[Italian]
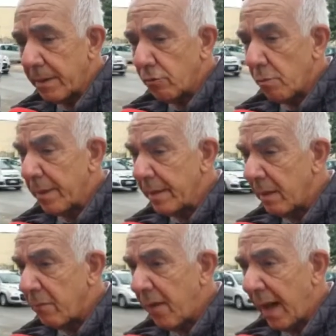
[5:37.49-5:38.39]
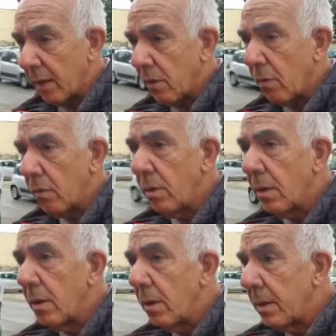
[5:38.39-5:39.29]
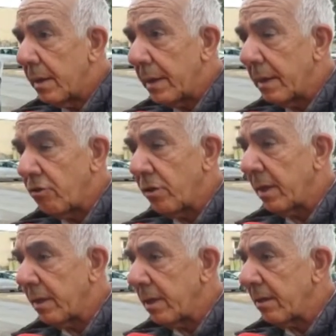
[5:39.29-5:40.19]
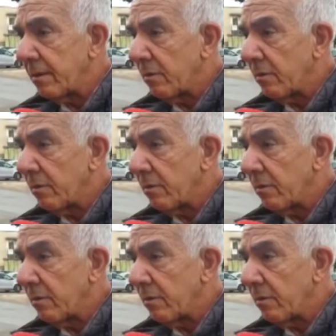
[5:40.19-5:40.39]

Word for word: maggiormente il fango. I cittadini si